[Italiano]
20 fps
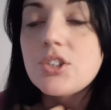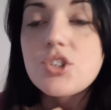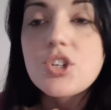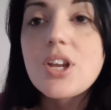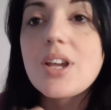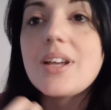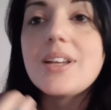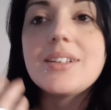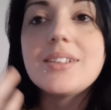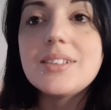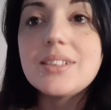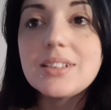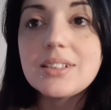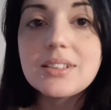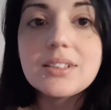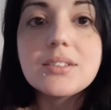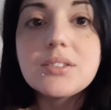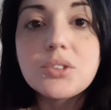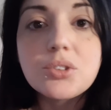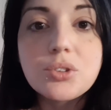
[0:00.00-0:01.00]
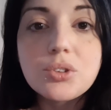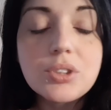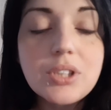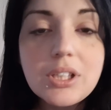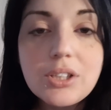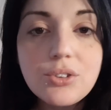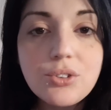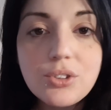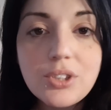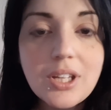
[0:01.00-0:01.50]
Cioè, eh, non ho
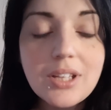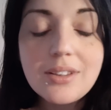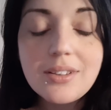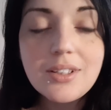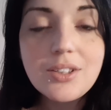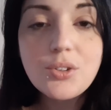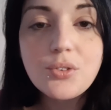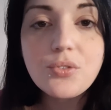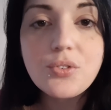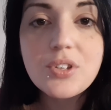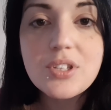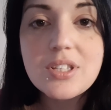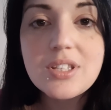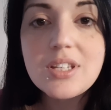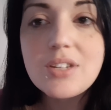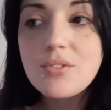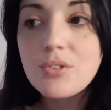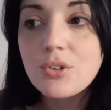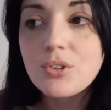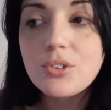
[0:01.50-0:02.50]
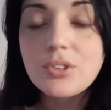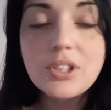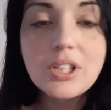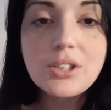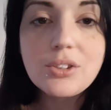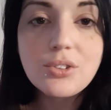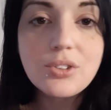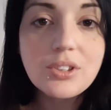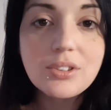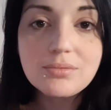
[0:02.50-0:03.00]
detto niente di offensivo, non ho
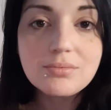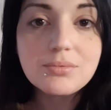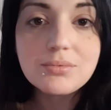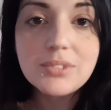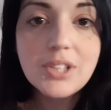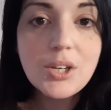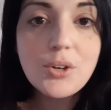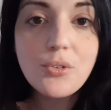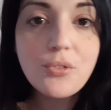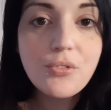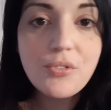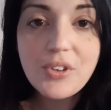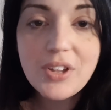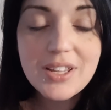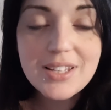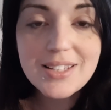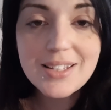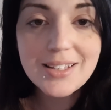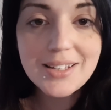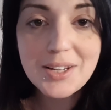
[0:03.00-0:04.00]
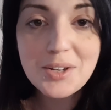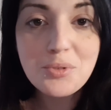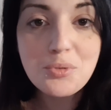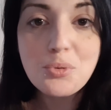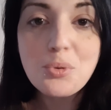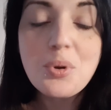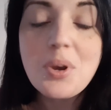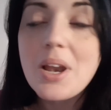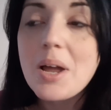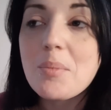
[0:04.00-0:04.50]
detto né offese né
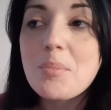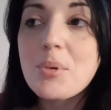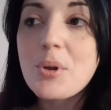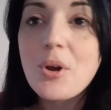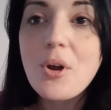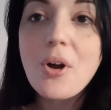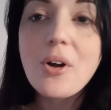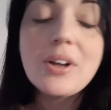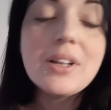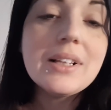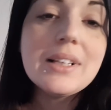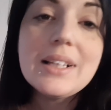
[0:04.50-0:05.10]
nulla, però